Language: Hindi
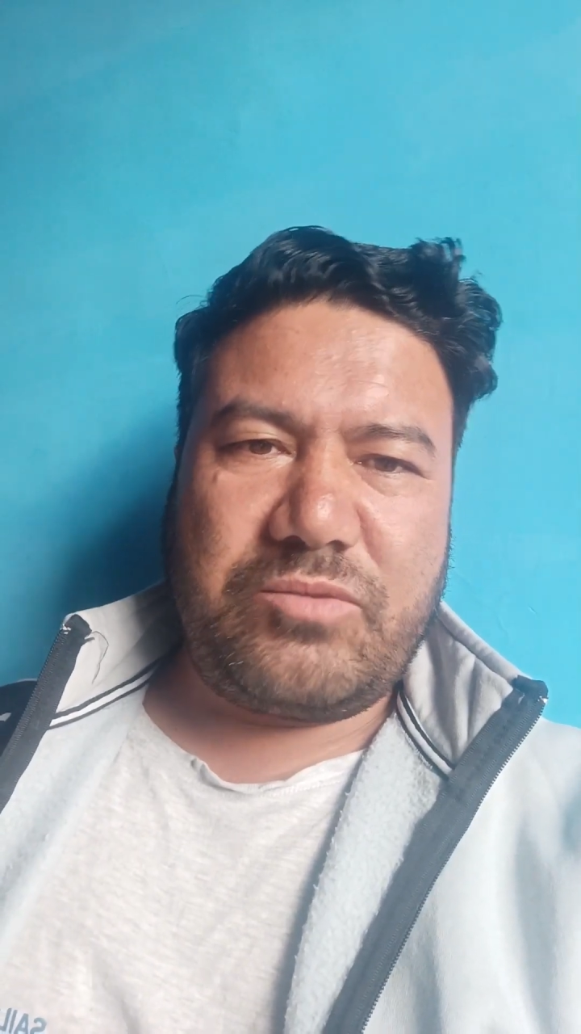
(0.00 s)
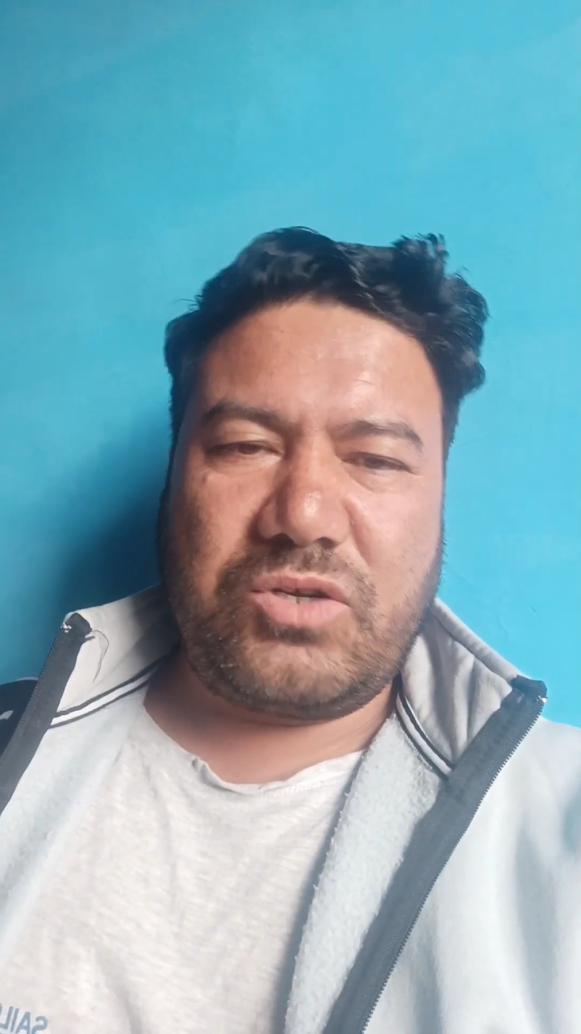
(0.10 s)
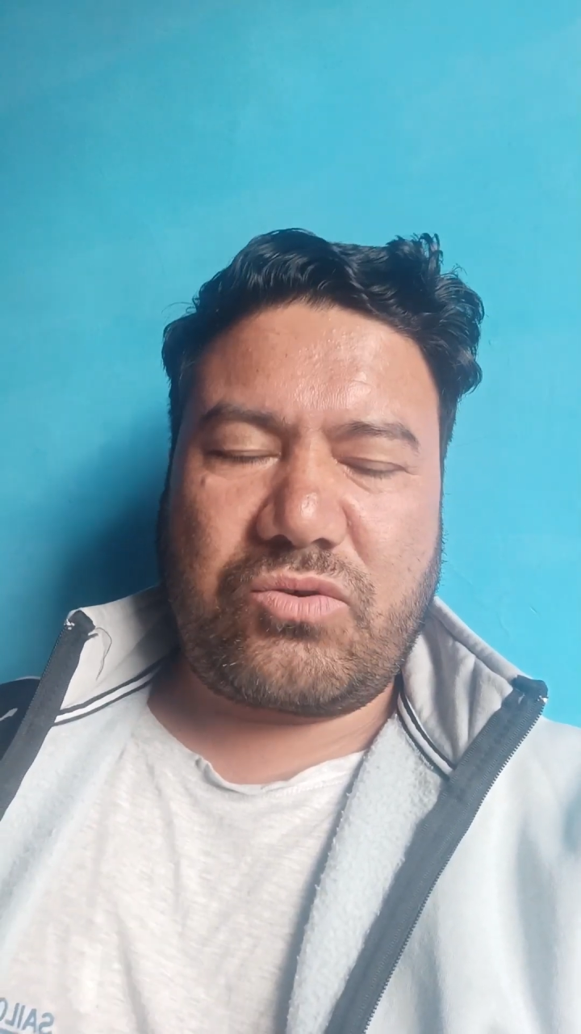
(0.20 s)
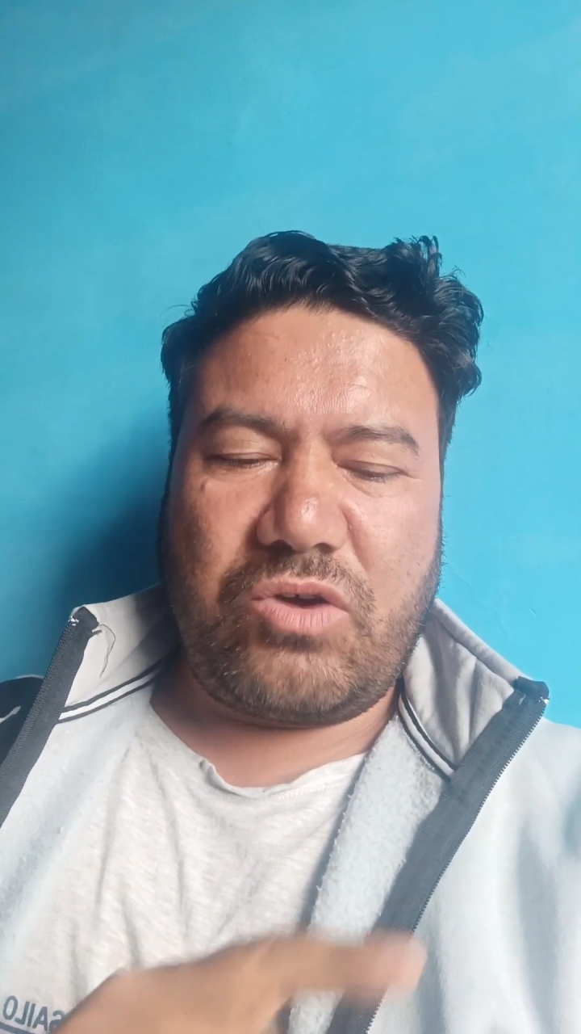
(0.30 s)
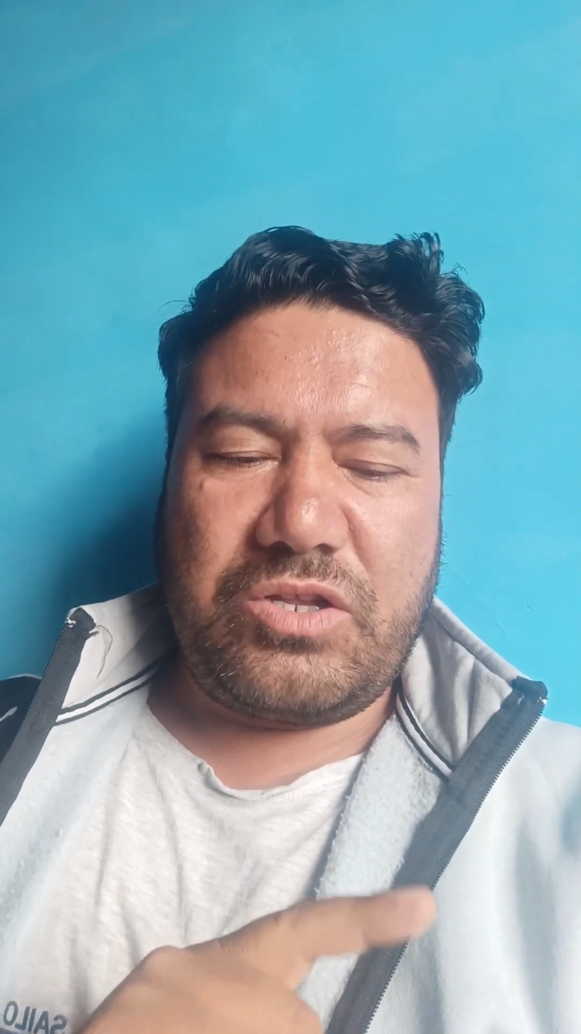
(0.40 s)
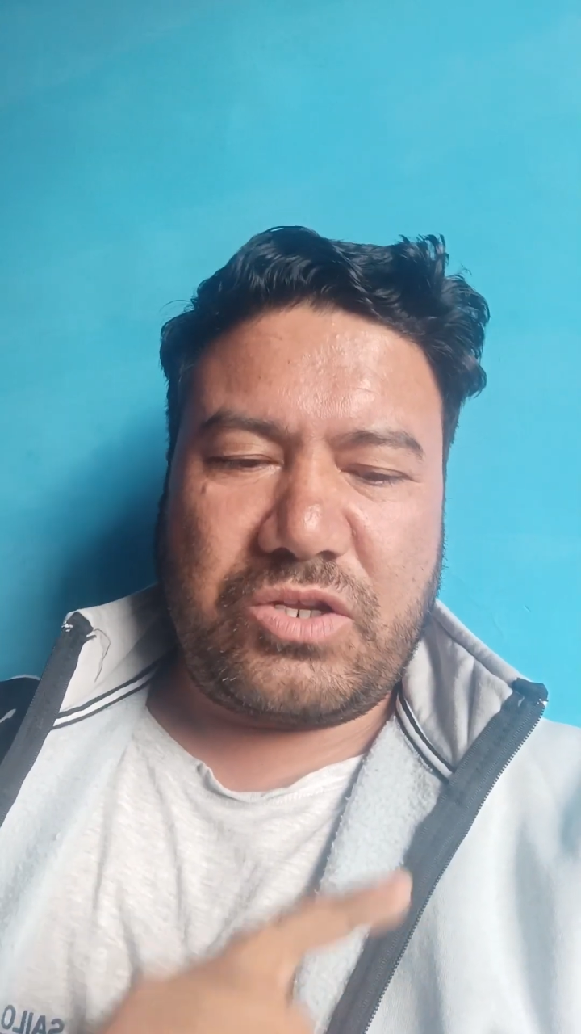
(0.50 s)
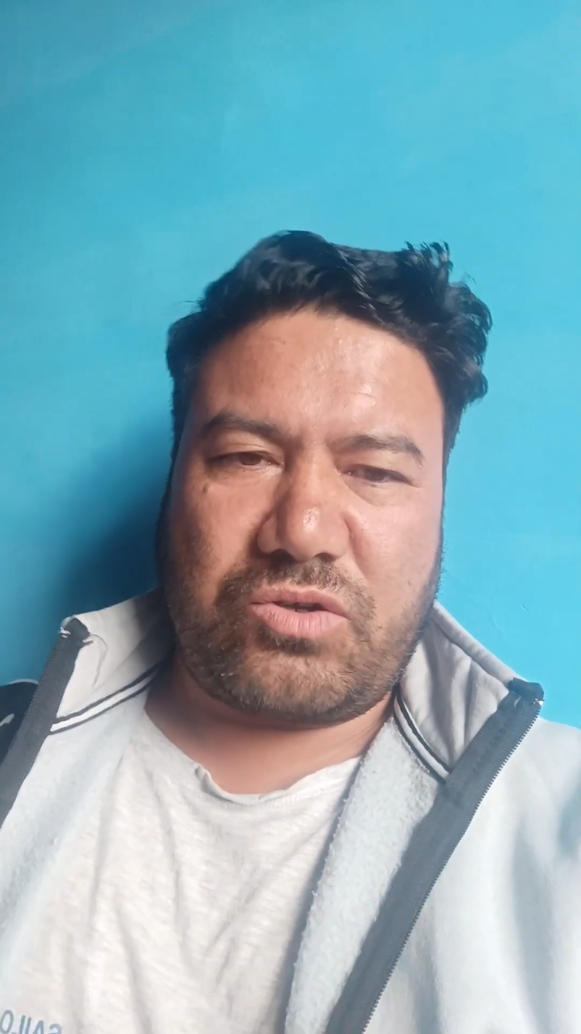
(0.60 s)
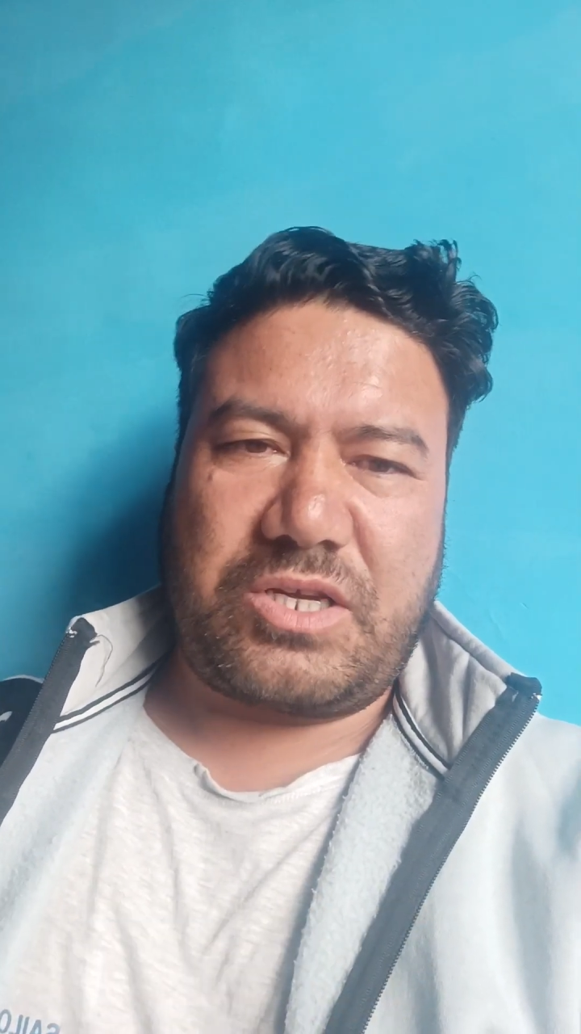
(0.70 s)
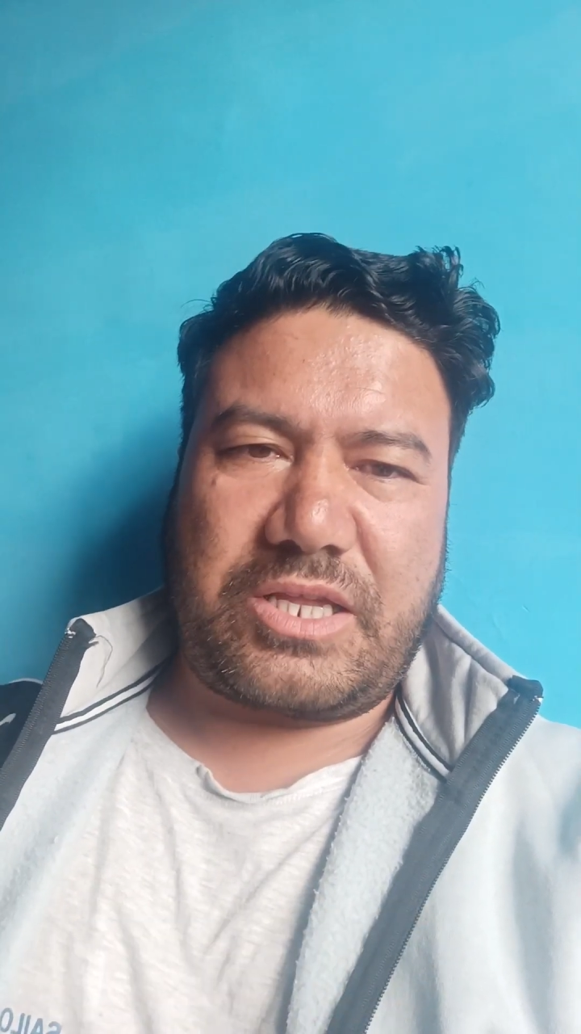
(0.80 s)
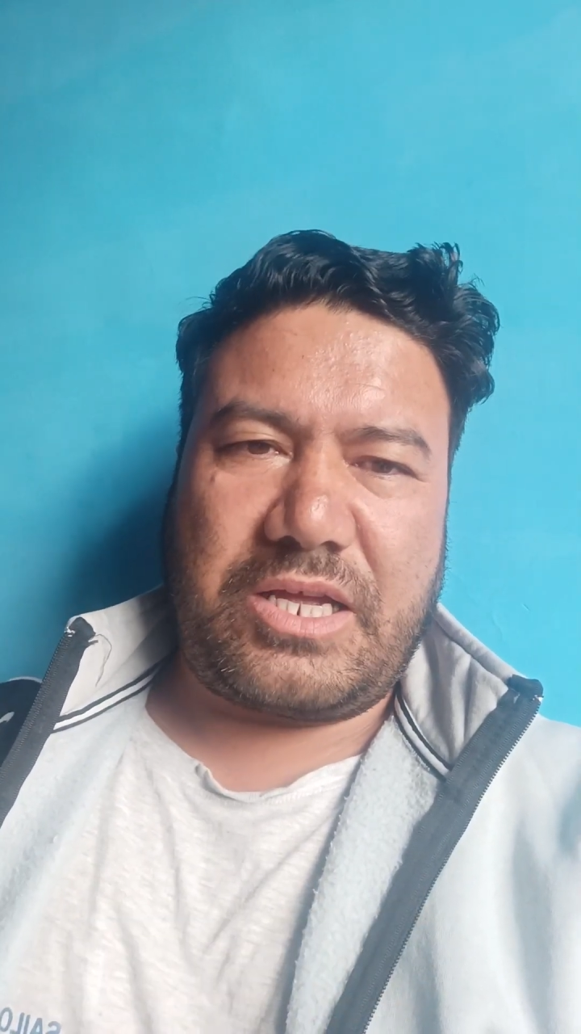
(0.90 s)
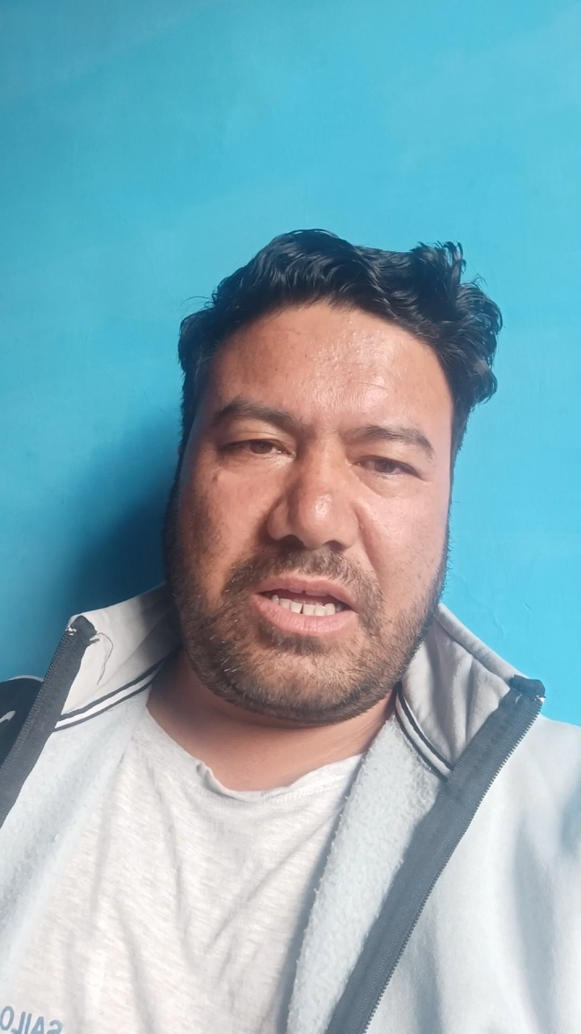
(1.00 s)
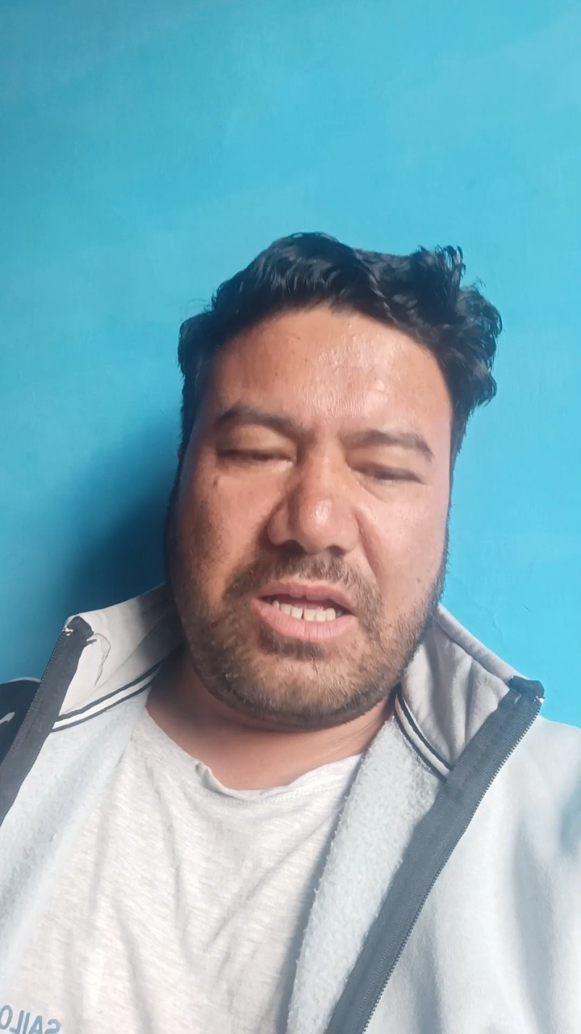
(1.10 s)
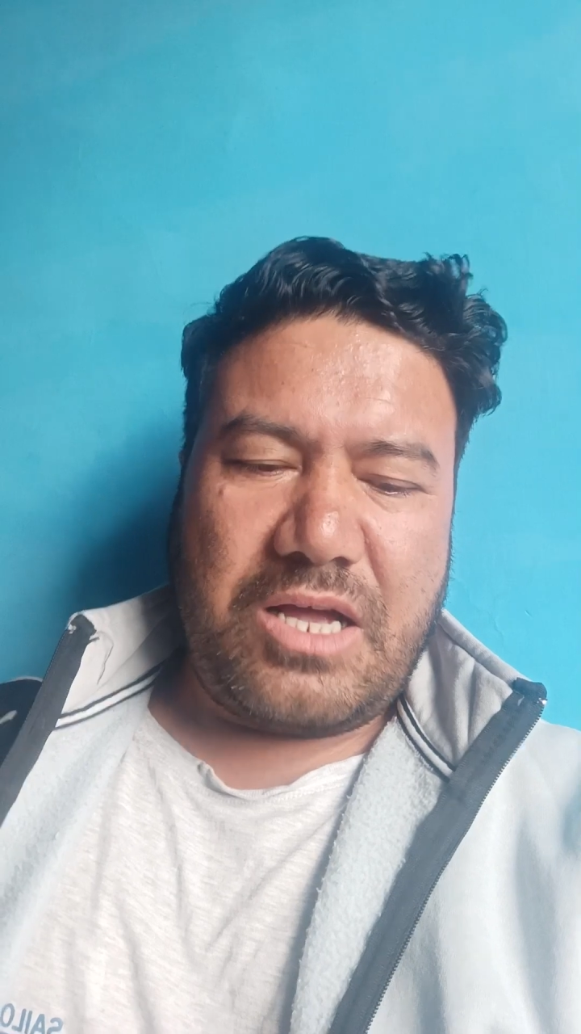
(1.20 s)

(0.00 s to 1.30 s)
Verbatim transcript: मुझे कोई नहीं रोक सकता है